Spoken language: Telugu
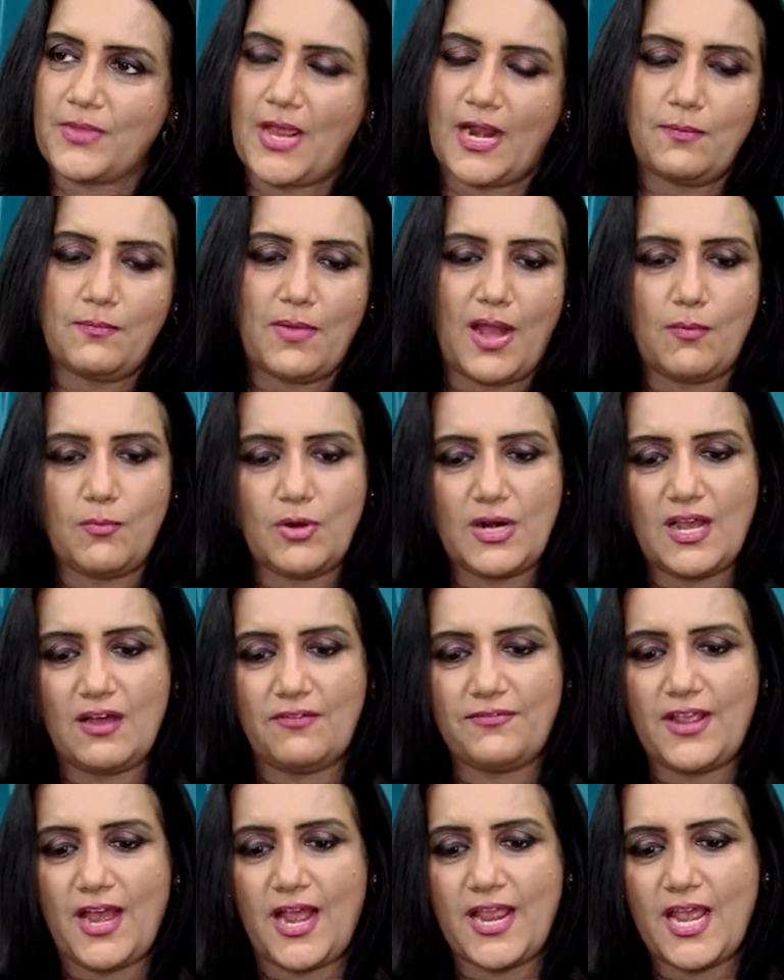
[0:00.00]
అండ్ మామూలుగా
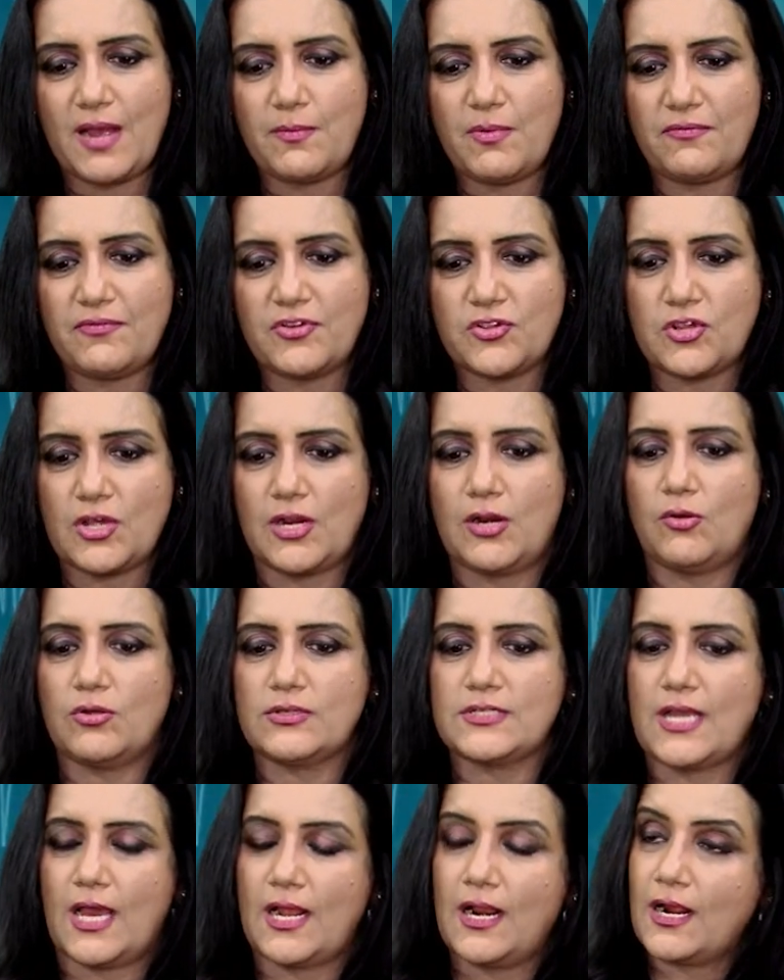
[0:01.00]
వ్యాయామం విషయంలో
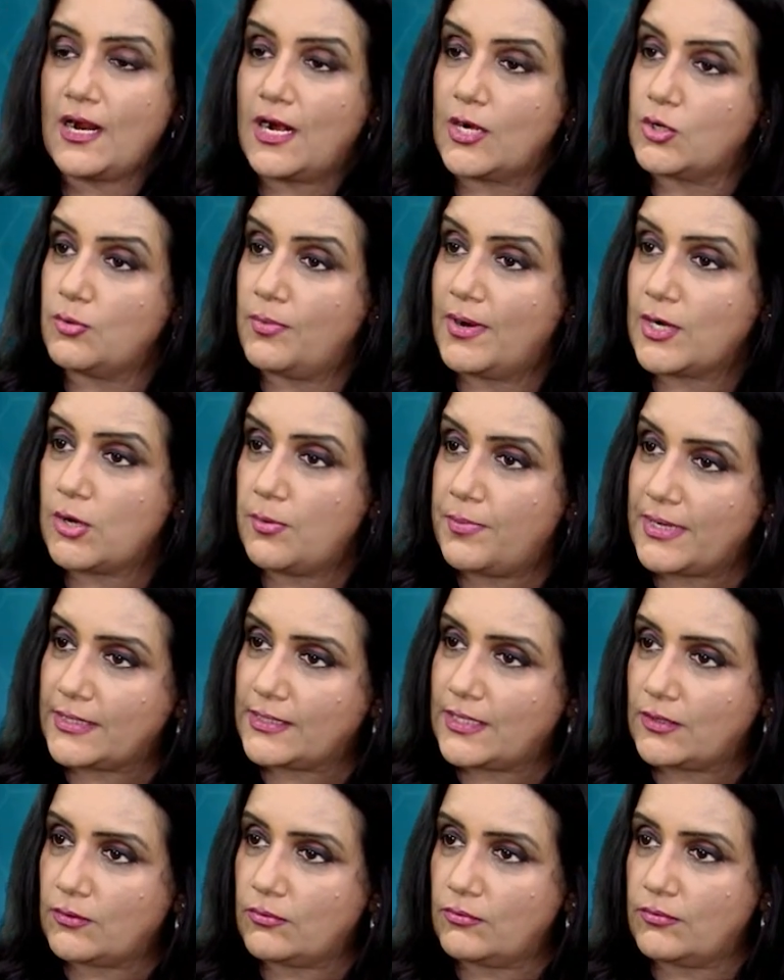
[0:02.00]
చాలా కట్టుబాట్లు
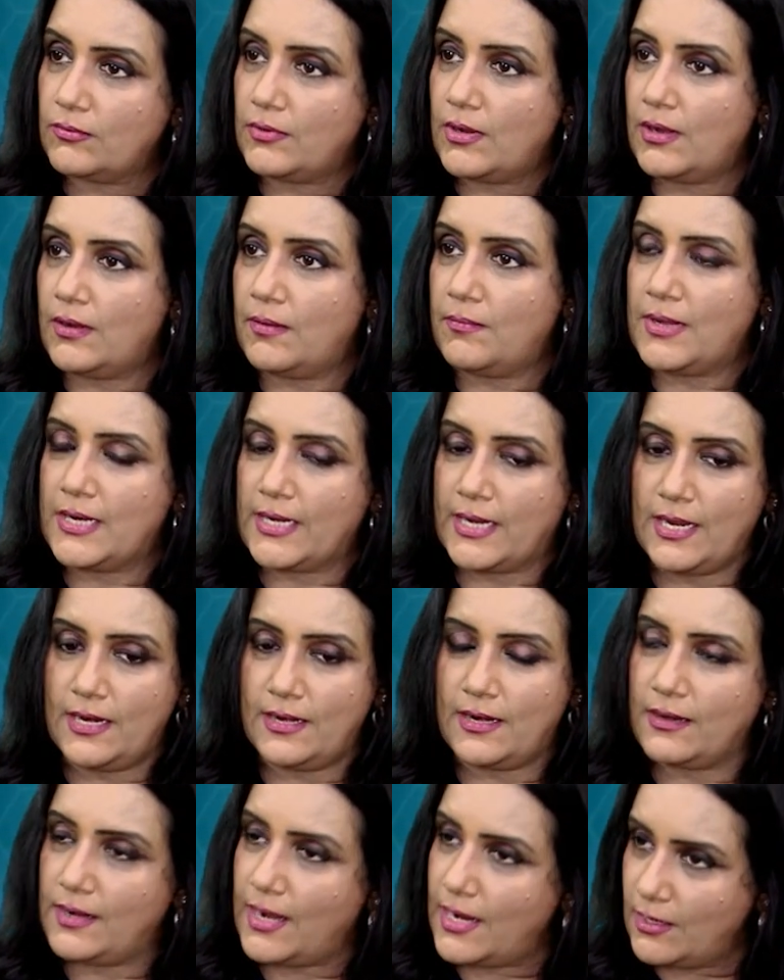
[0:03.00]
పెడతారు మనకి
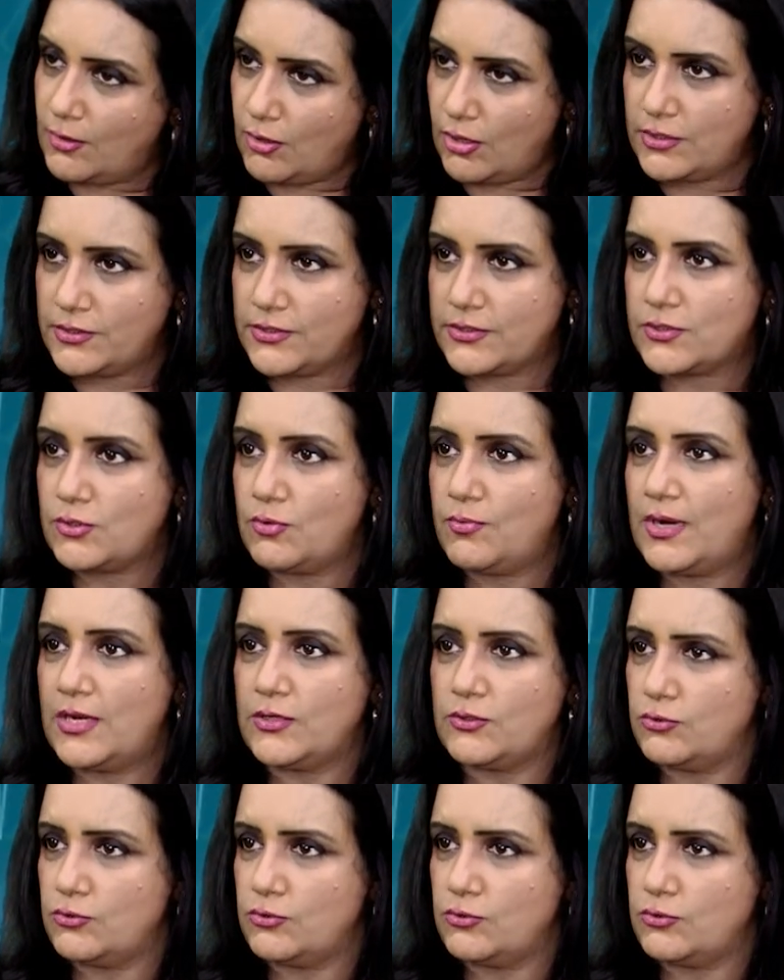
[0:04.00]
లో మనం